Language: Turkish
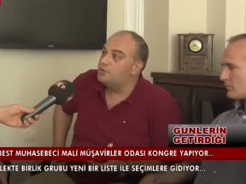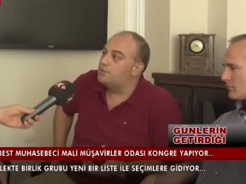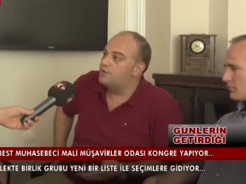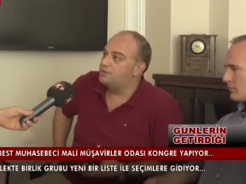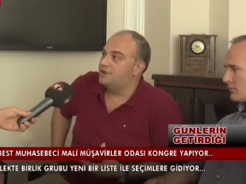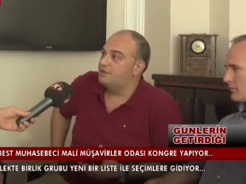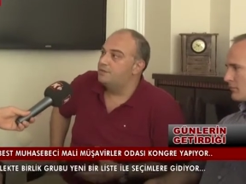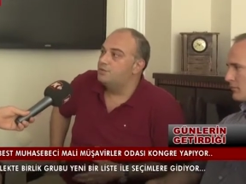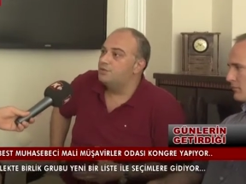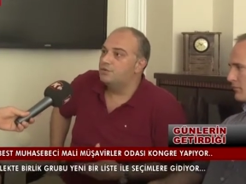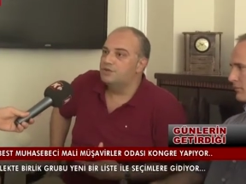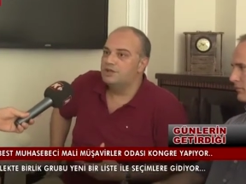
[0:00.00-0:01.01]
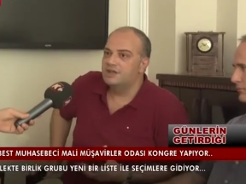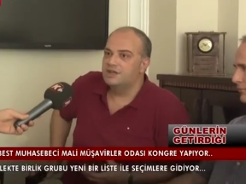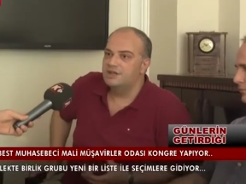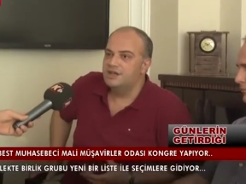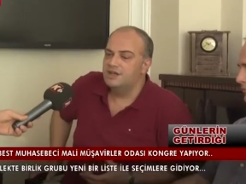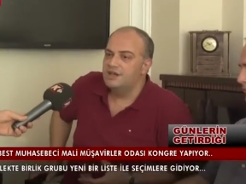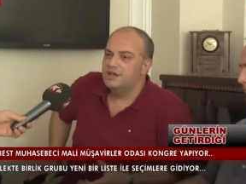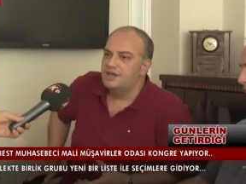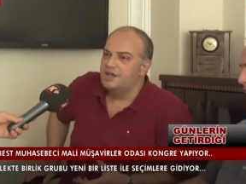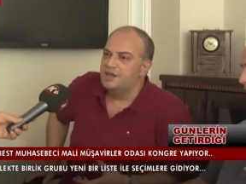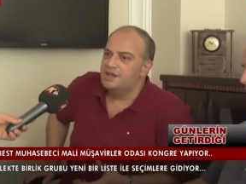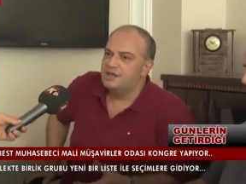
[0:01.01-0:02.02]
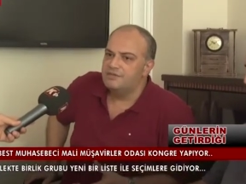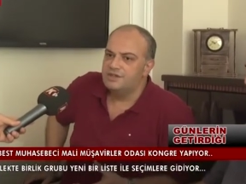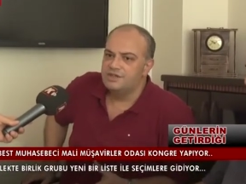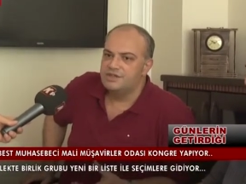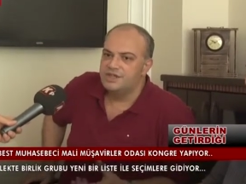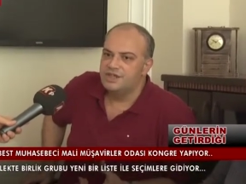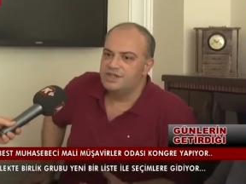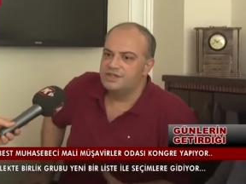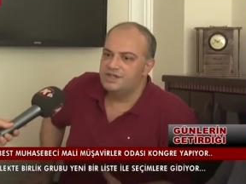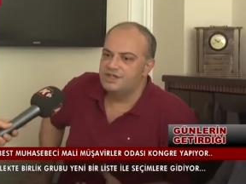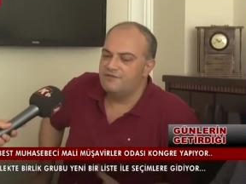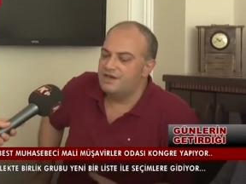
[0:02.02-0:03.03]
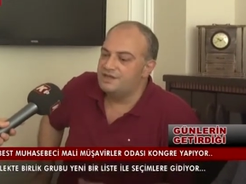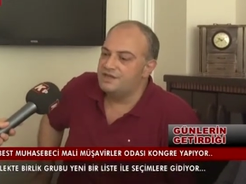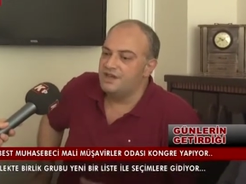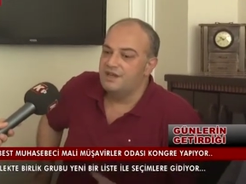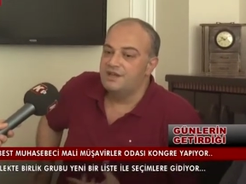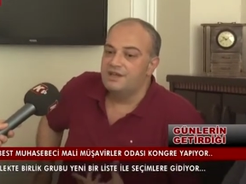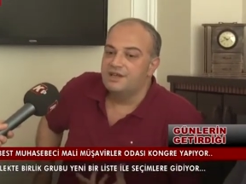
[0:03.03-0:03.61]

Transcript: TÜRMOP'ta bu konuda ilgili herhangi bir çekincesi varsa,